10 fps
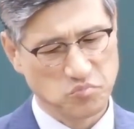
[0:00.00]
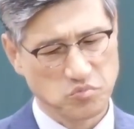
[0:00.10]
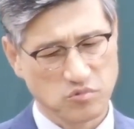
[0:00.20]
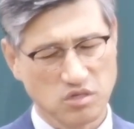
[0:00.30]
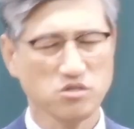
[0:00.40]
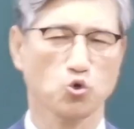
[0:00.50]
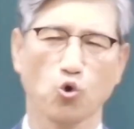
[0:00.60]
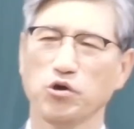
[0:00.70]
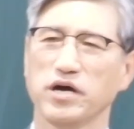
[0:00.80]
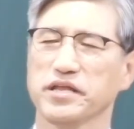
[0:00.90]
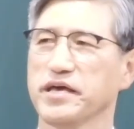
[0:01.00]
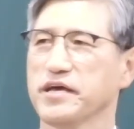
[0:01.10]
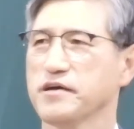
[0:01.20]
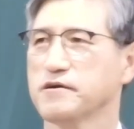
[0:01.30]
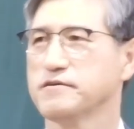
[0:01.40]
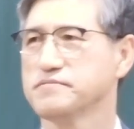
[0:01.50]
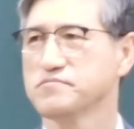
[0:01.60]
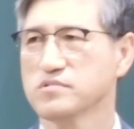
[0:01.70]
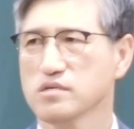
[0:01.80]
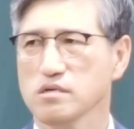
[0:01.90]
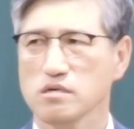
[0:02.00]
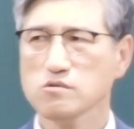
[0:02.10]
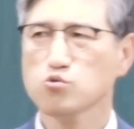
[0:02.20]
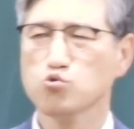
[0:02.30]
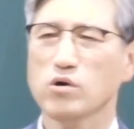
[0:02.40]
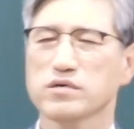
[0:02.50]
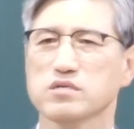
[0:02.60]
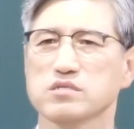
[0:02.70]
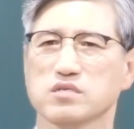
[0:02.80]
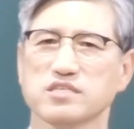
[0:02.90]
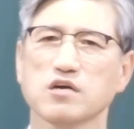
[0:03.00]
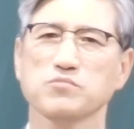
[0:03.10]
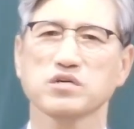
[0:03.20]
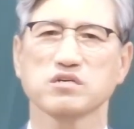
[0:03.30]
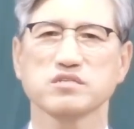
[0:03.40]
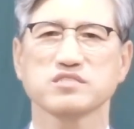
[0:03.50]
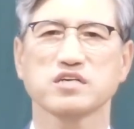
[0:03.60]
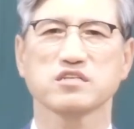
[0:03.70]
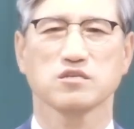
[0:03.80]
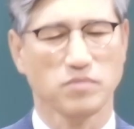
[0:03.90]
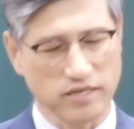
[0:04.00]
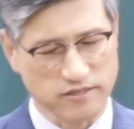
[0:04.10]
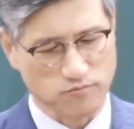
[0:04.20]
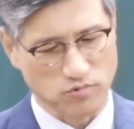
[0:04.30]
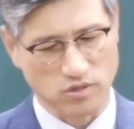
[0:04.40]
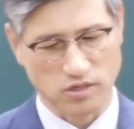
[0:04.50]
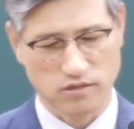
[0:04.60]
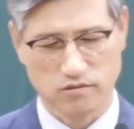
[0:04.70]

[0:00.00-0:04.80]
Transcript: 그런데 교회 안에 엉뚱한 것에 생명 거는 자들이 많이 있습니다.